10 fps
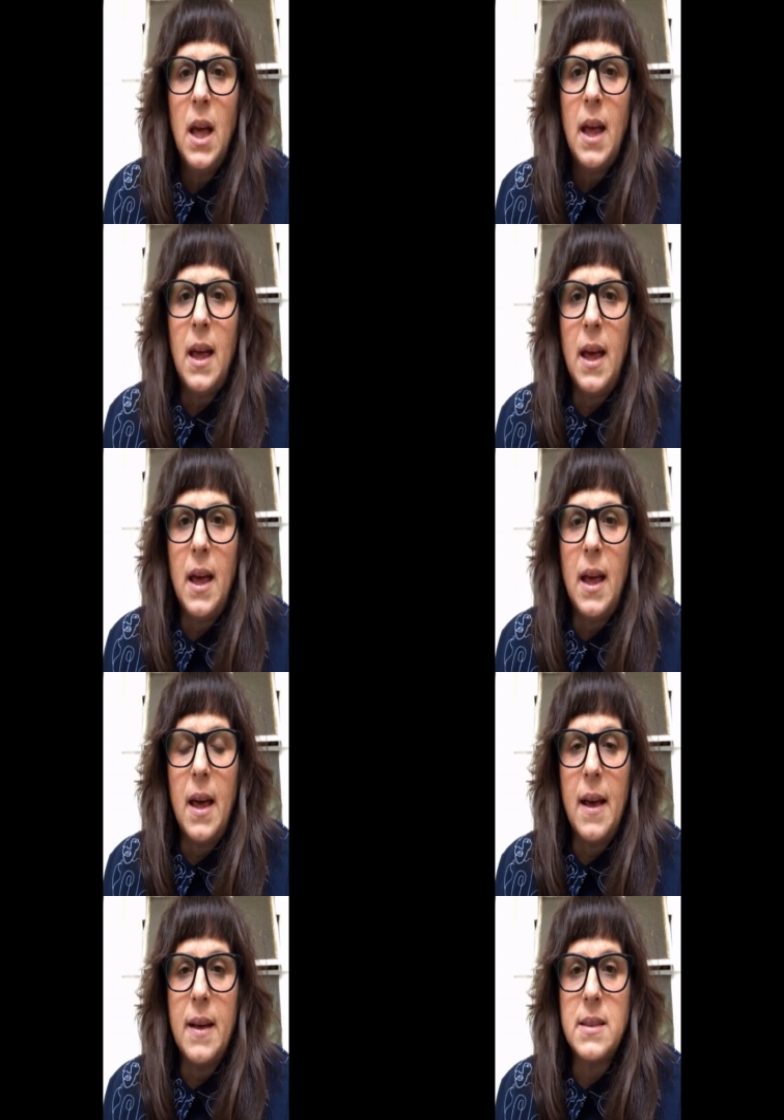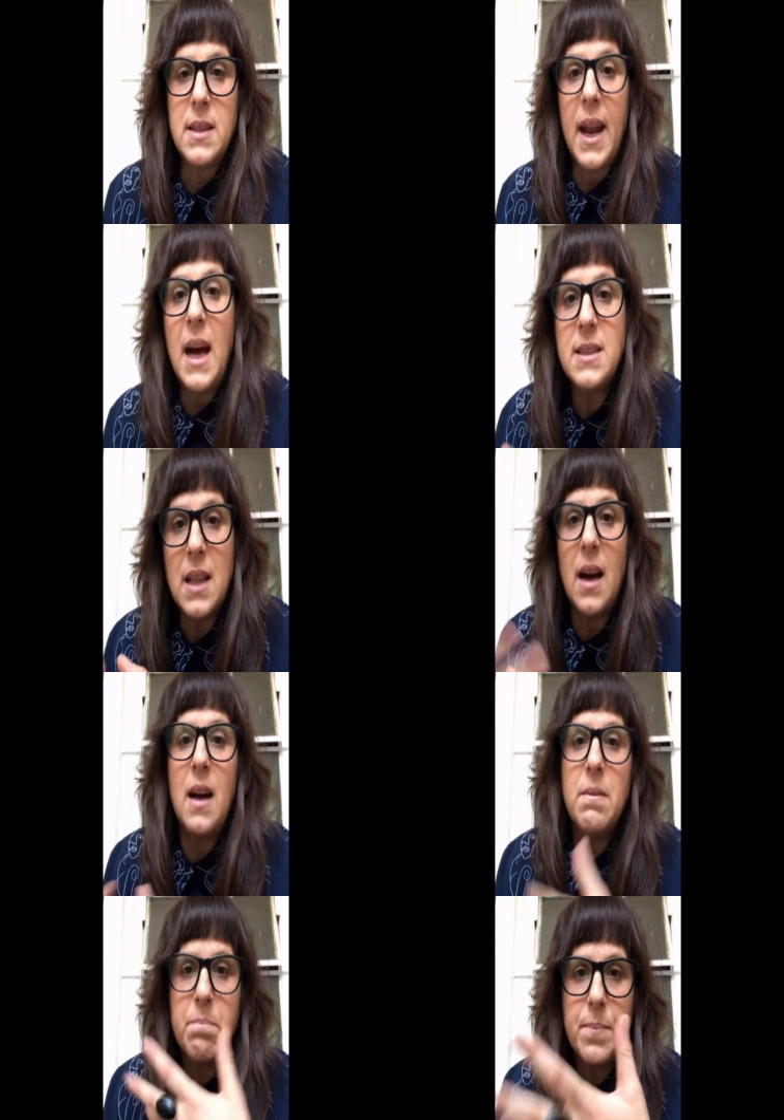Eh,
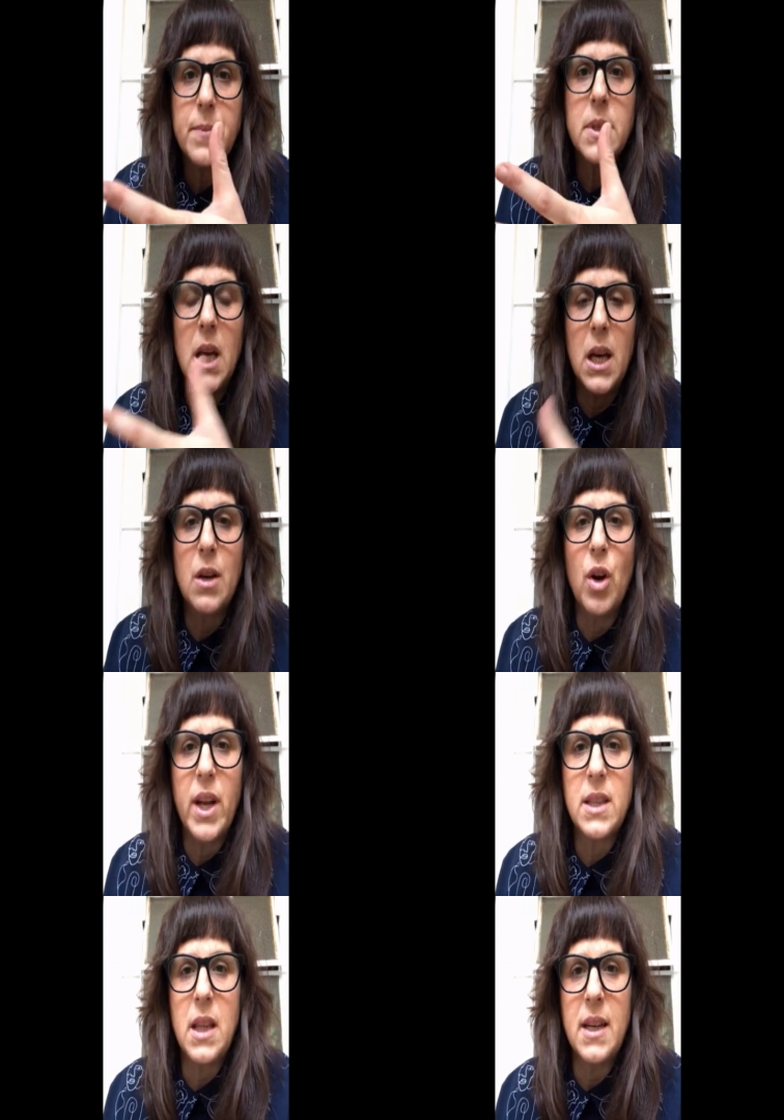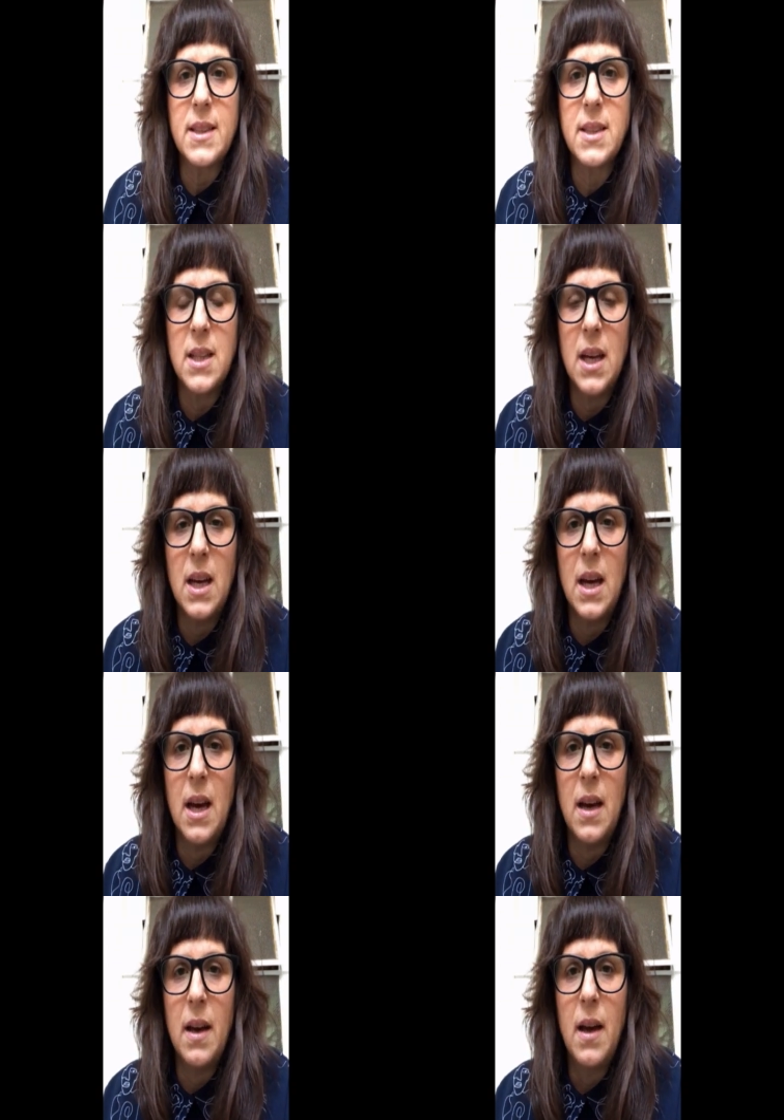trata de
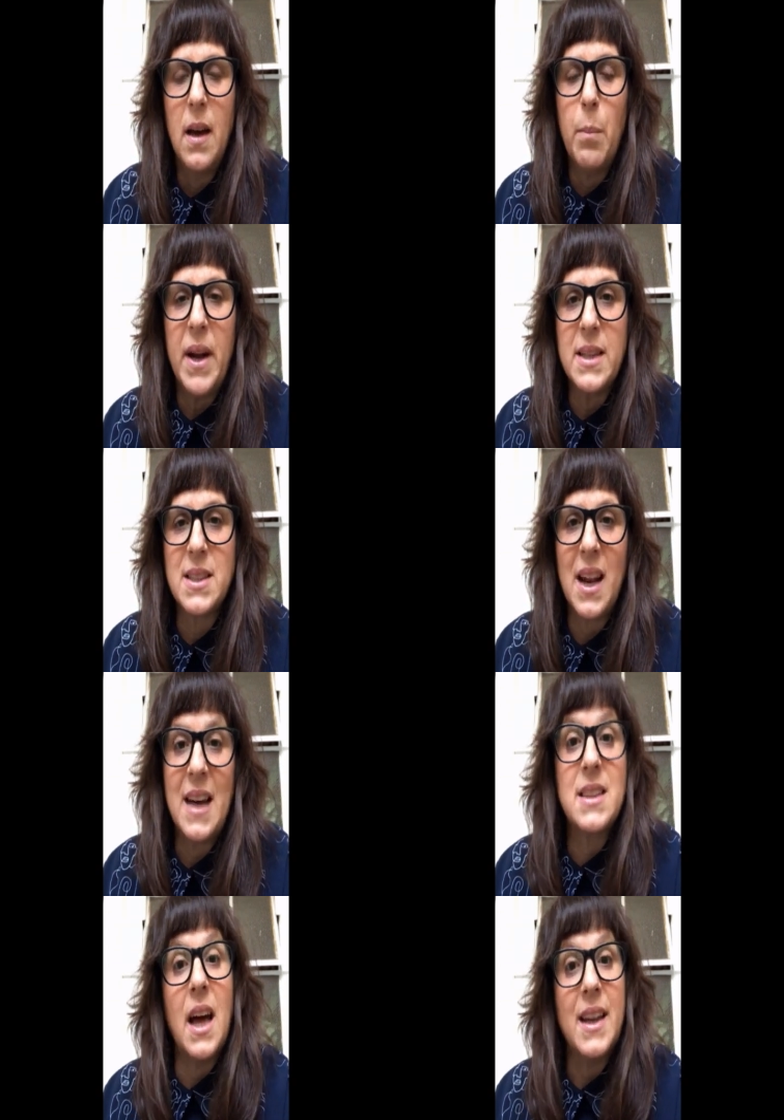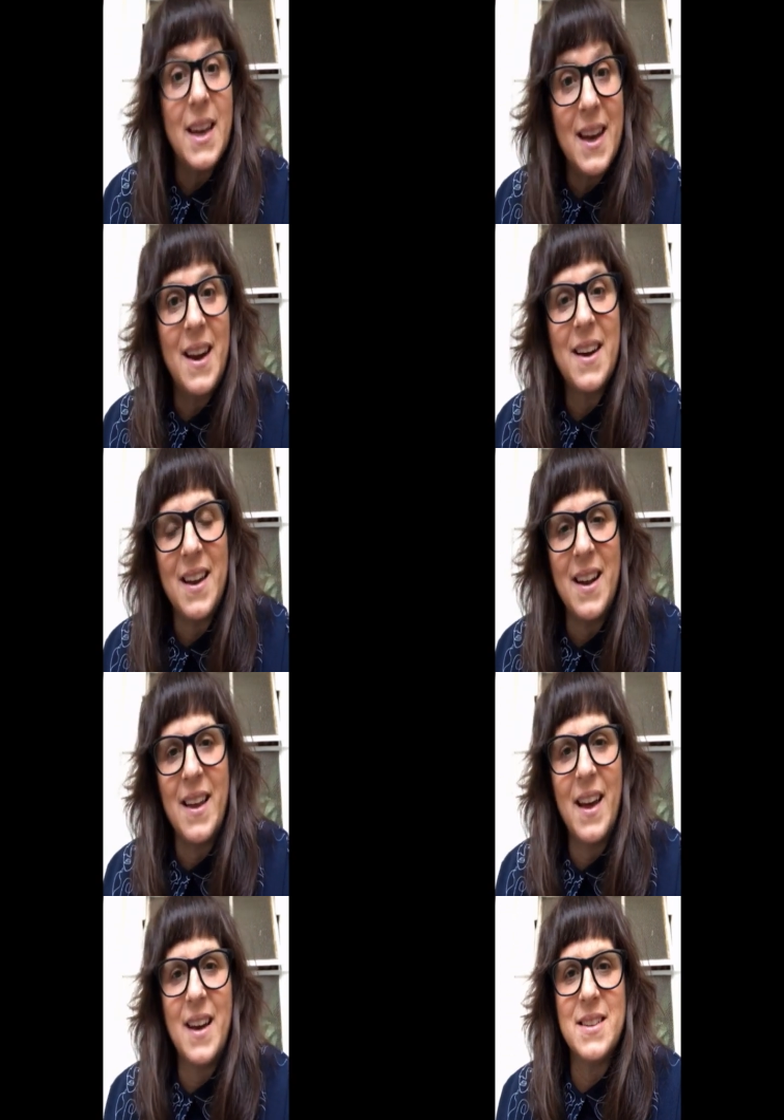conectarse para hacer las tareas que le
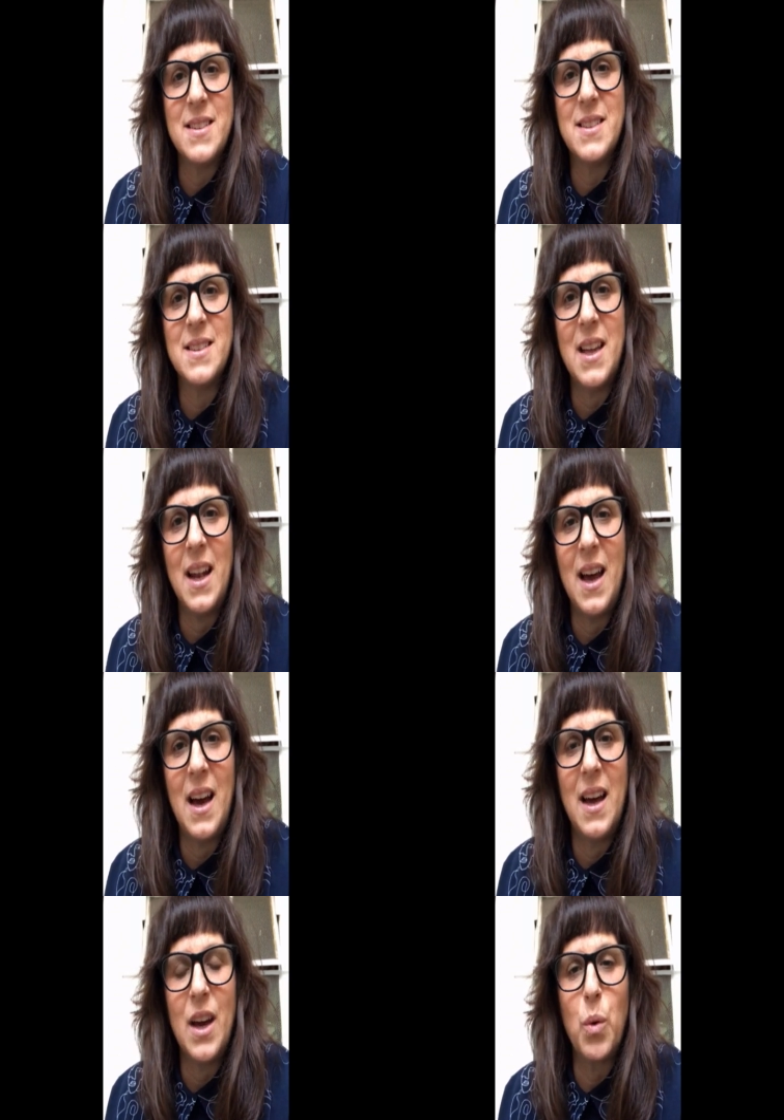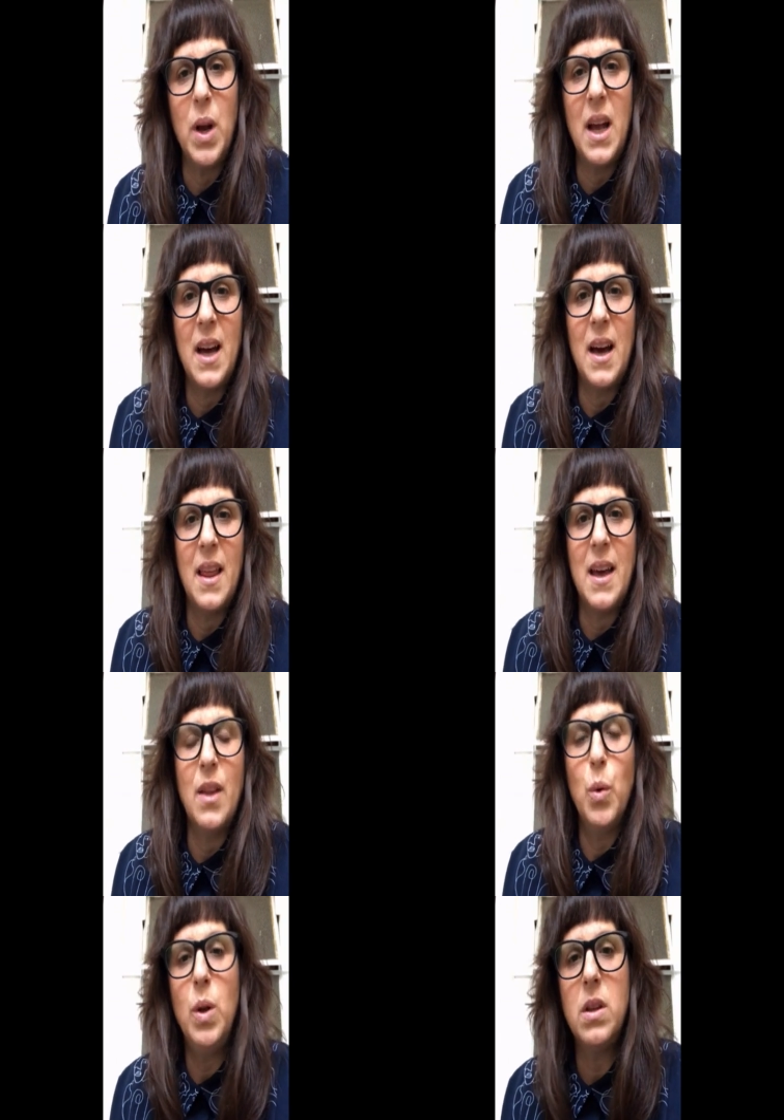dan de la escuela de
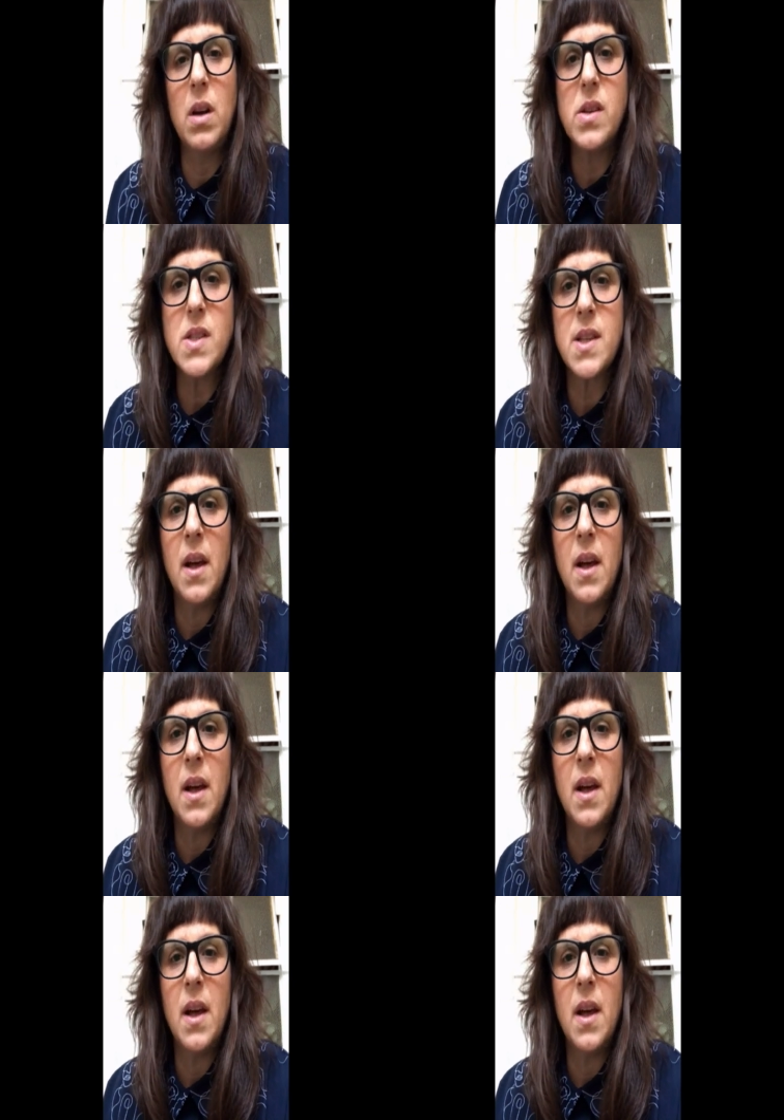adultos